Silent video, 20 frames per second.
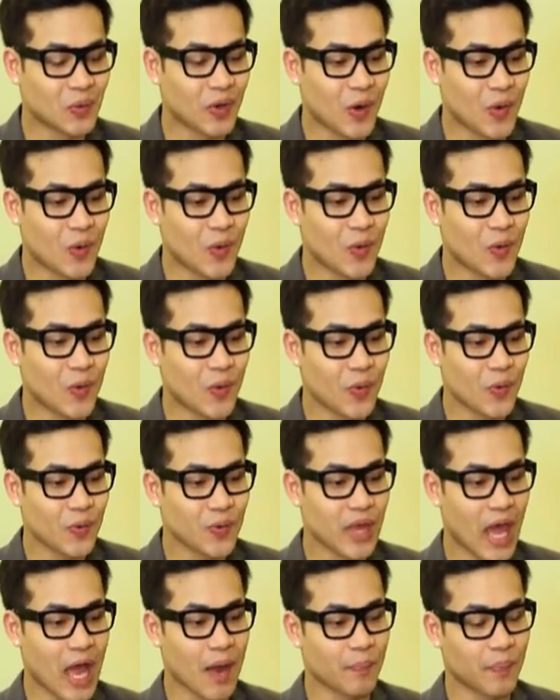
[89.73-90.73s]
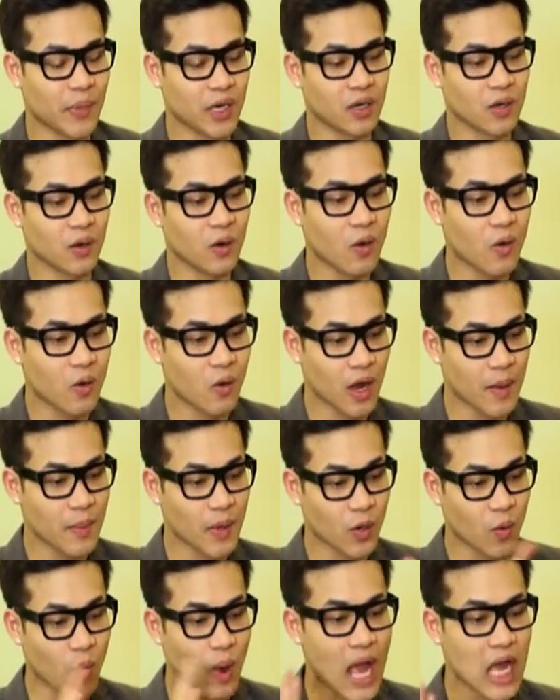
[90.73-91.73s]
เราอยากเปิดโลกให้
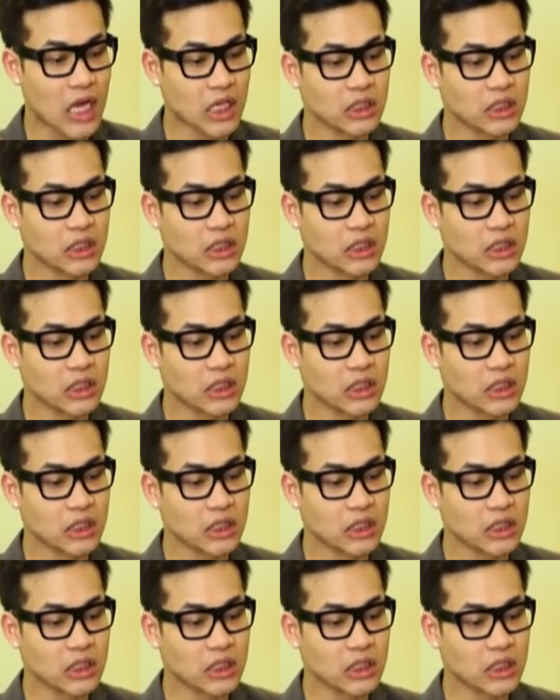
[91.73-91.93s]
มันกว้าง